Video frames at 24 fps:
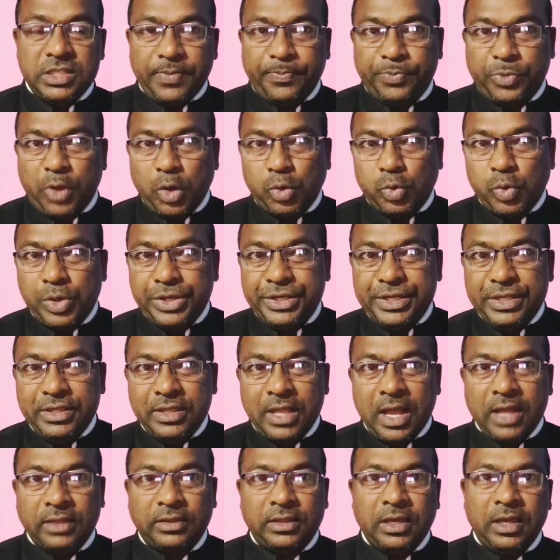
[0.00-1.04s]
जब तक वो
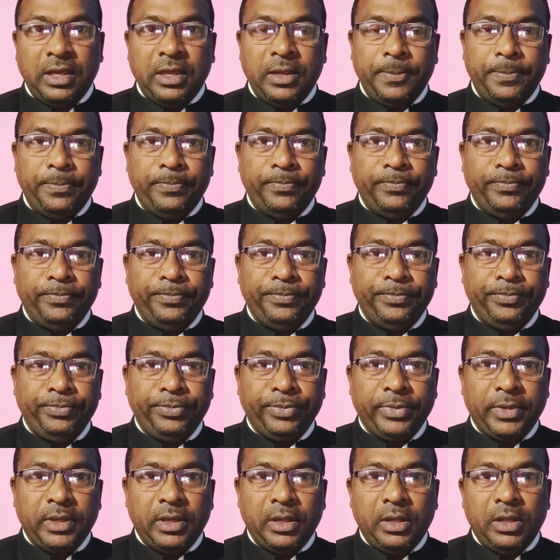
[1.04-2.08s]
जिंदा थे
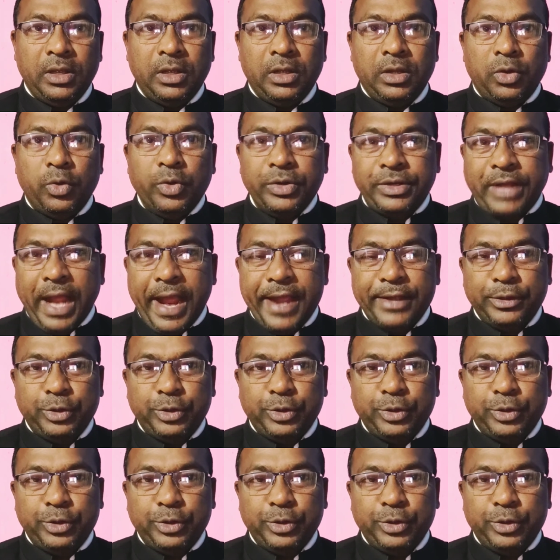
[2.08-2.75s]
उनका